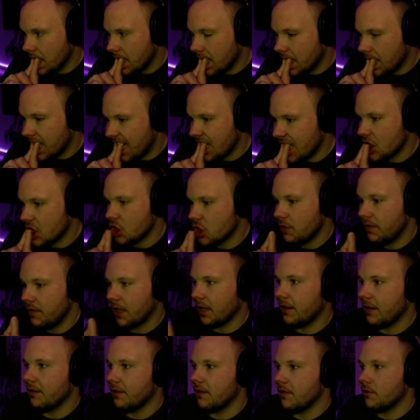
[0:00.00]
Ganz
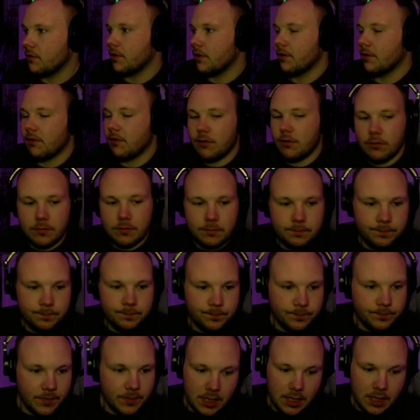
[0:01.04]
schwierige Situation.
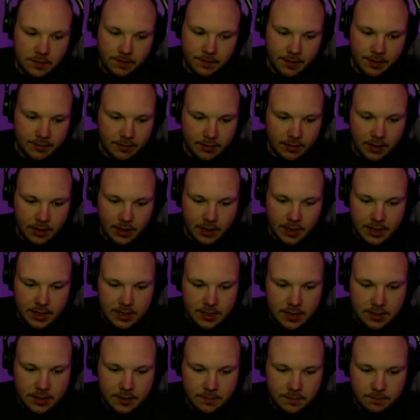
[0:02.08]
Ich weiß es gerade echt
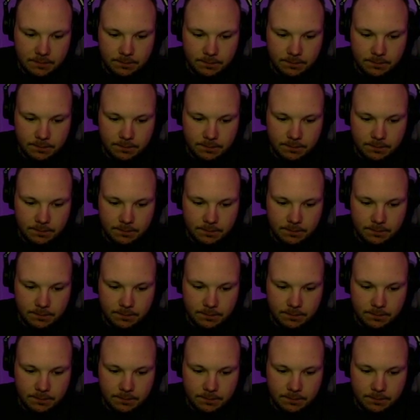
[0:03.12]
nicht.